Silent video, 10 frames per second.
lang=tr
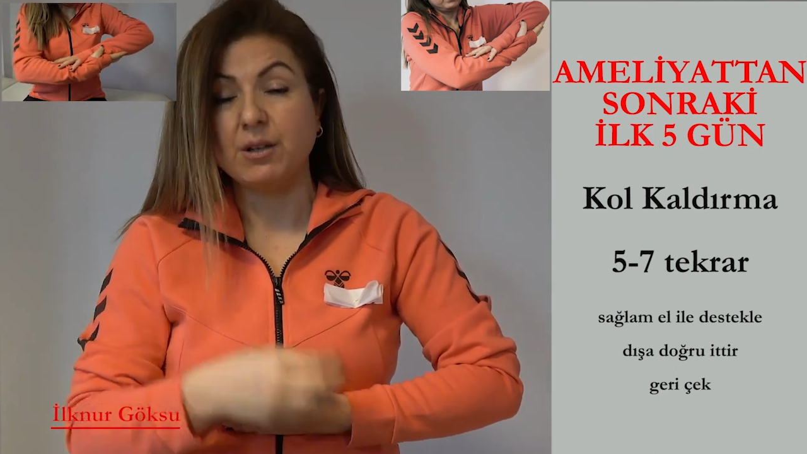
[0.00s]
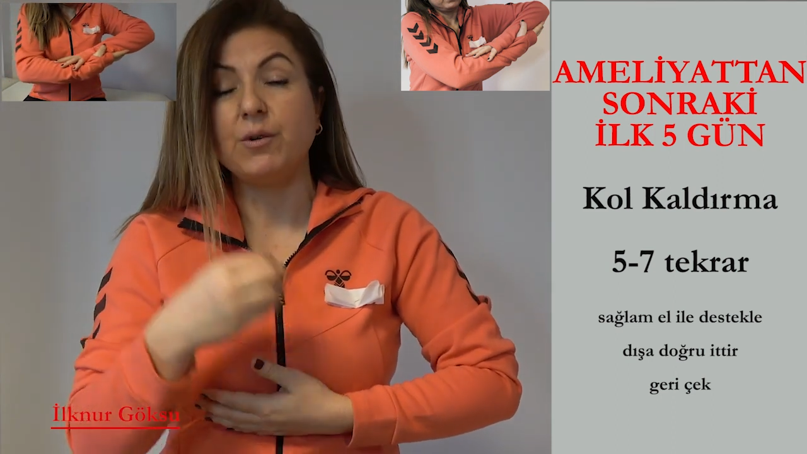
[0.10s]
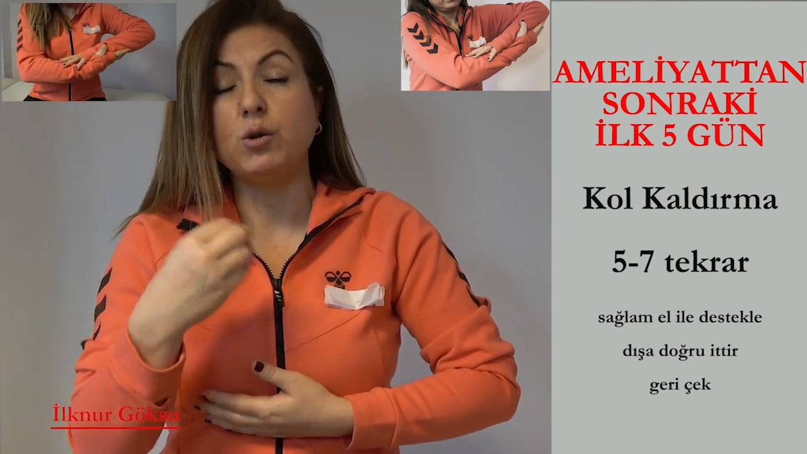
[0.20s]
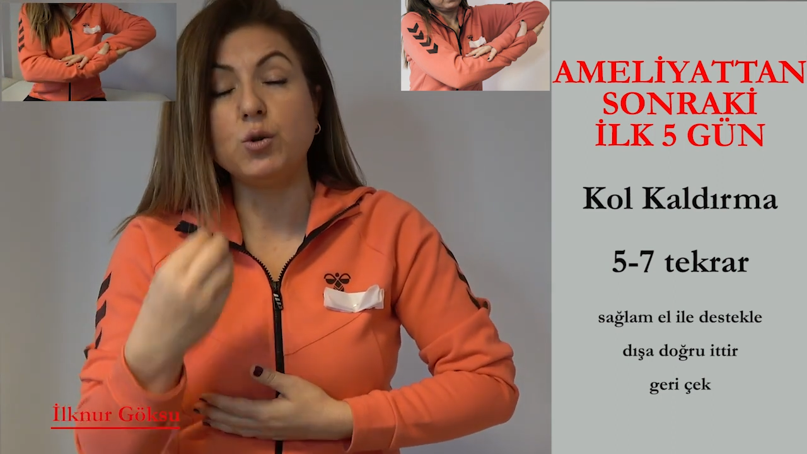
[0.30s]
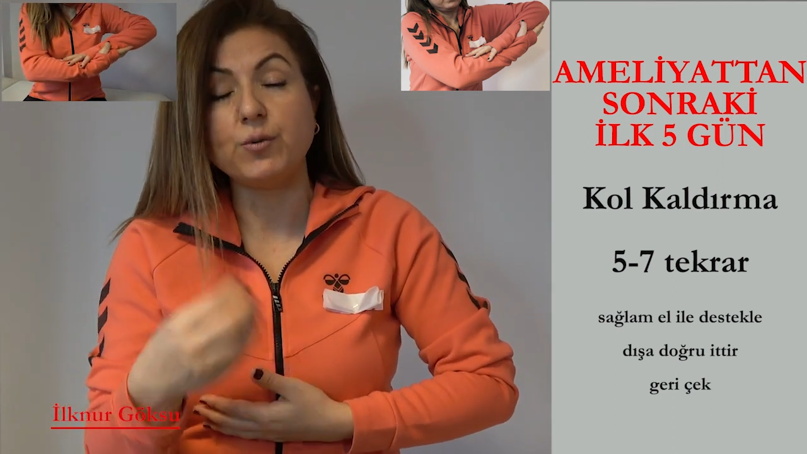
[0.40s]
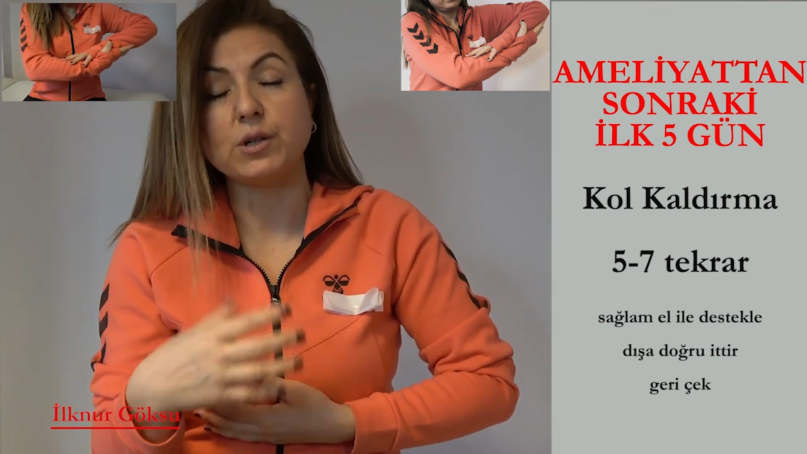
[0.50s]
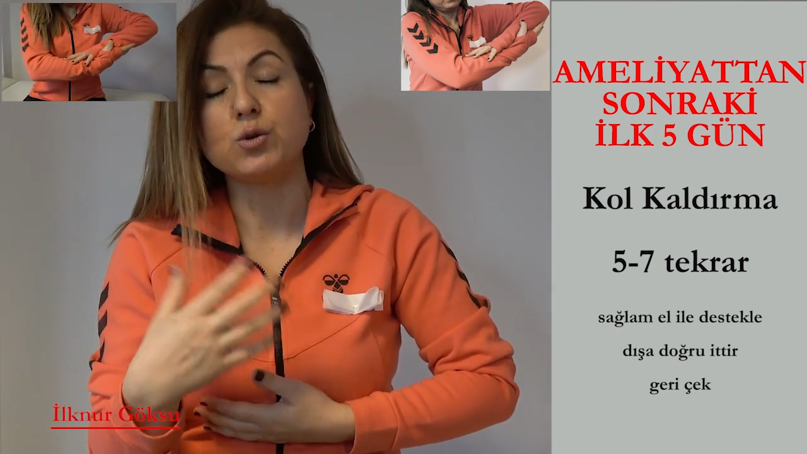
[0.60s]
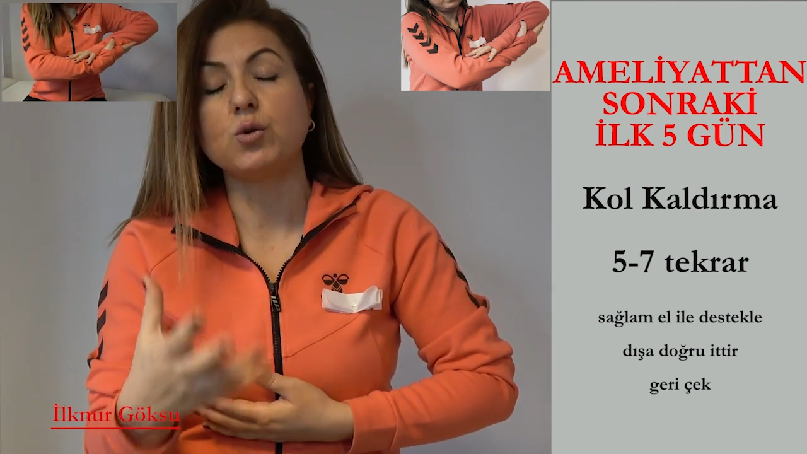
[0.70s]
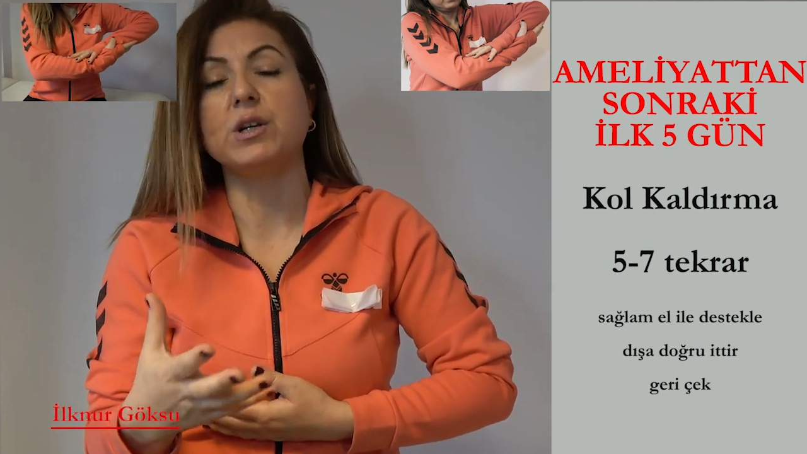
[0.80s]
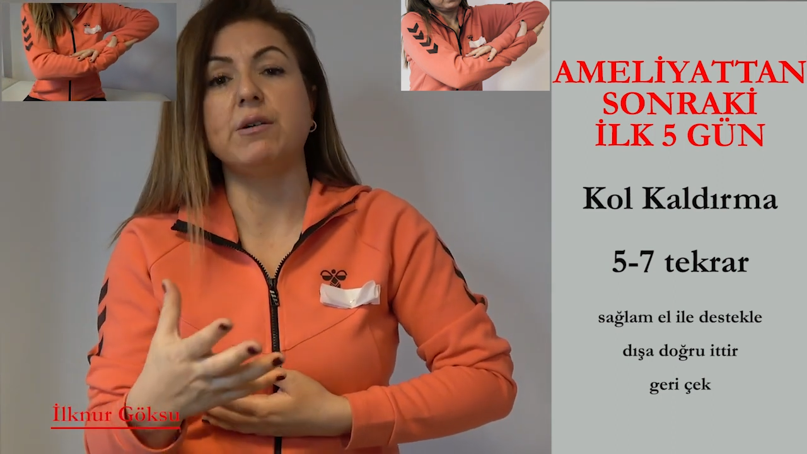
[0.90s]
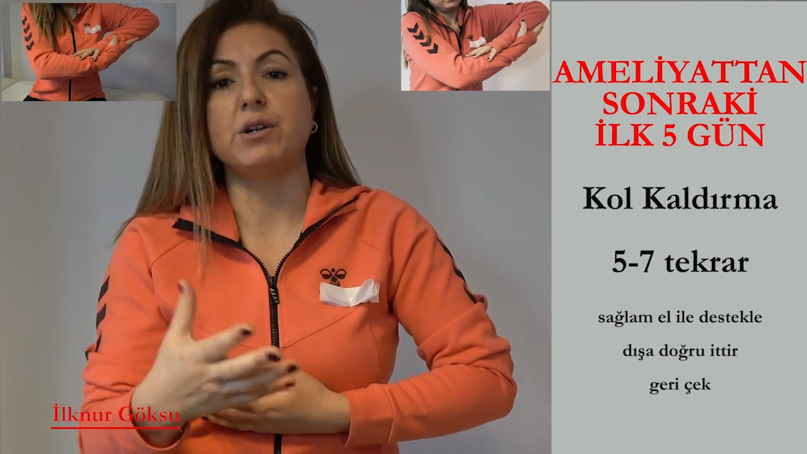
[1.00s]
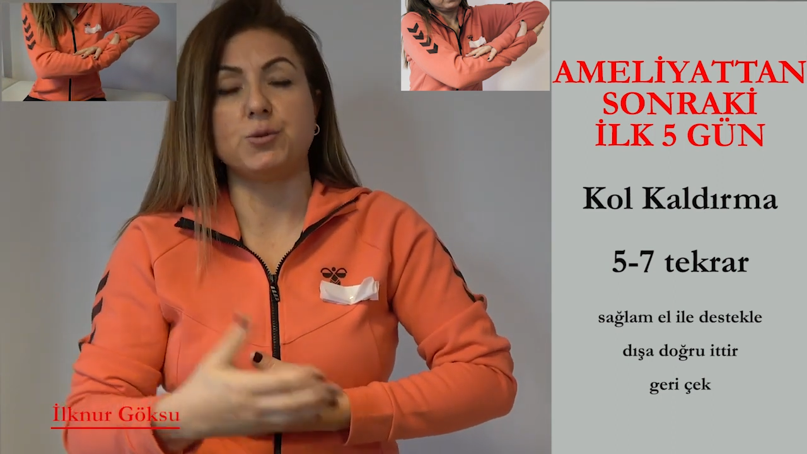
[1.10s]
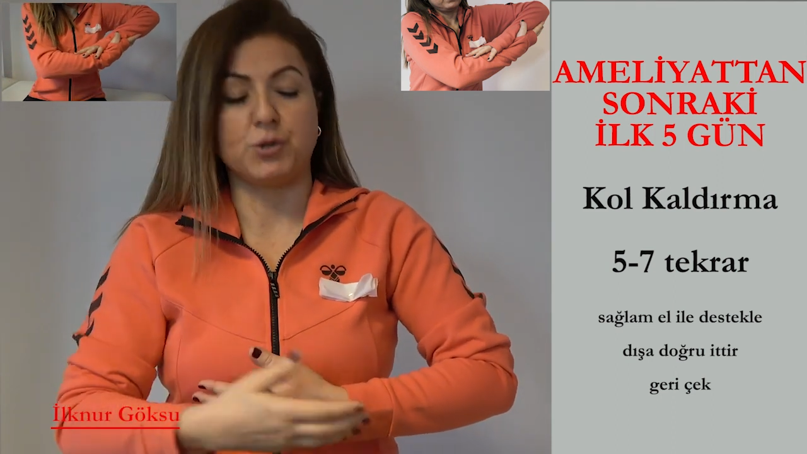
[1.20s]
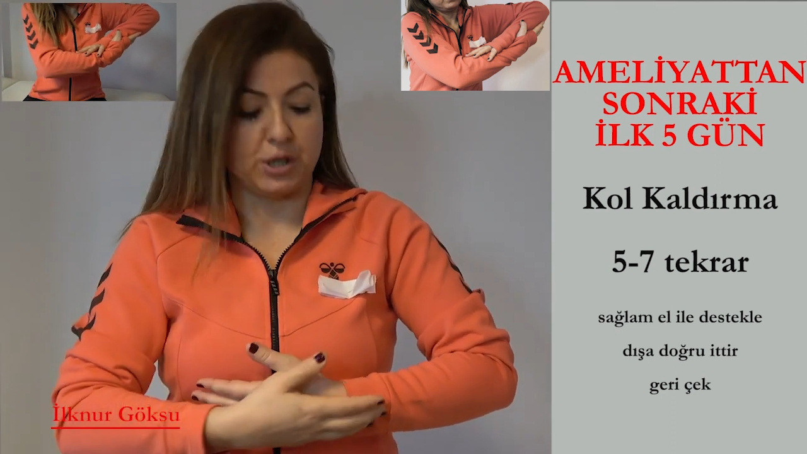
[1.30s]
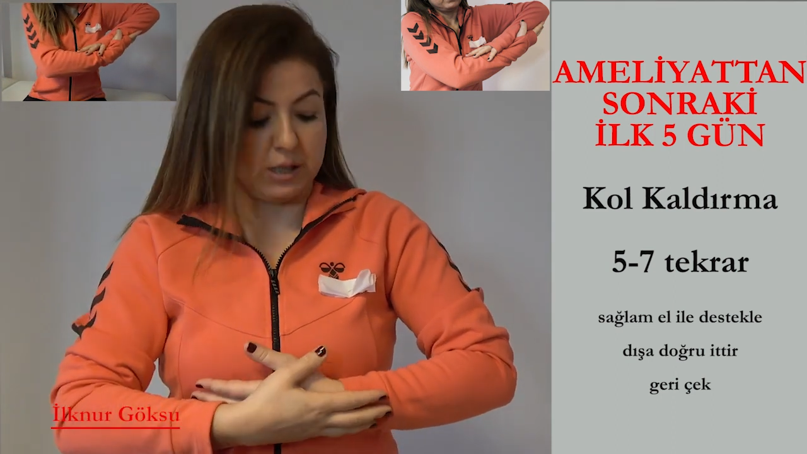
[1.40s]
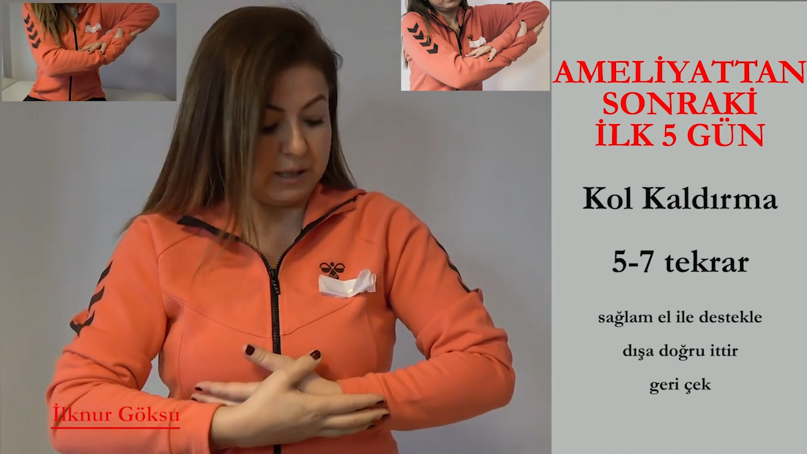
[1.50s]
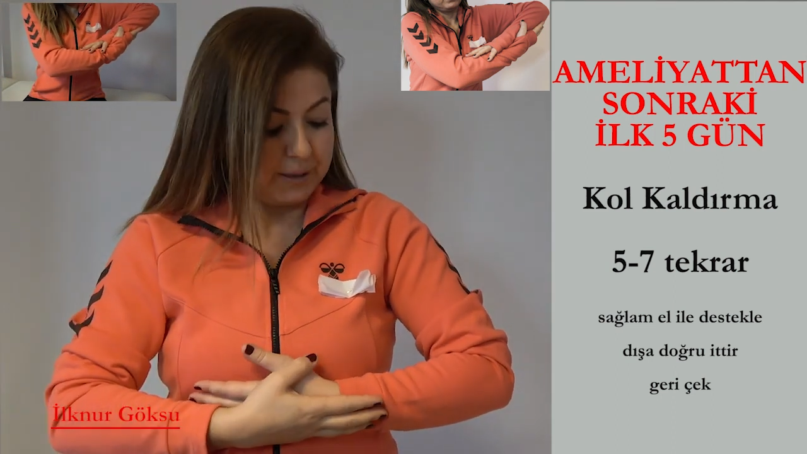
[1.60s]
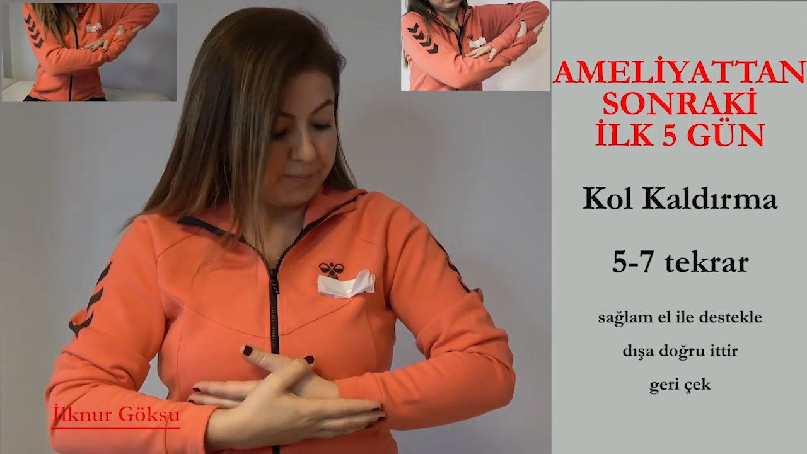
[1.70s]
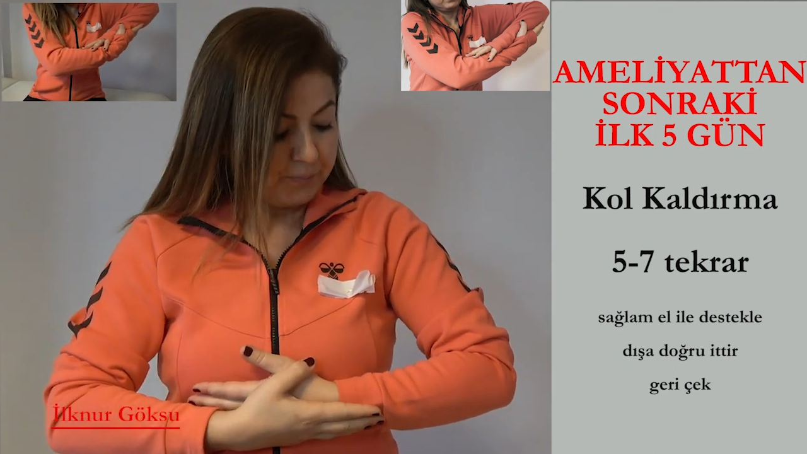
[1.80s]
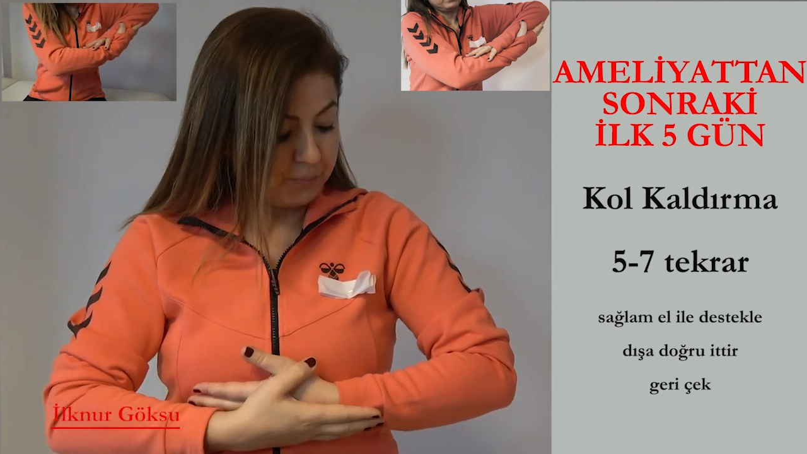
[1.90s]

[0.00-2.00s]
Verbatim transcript: Ve lütfen çok yavaş bir şekilde.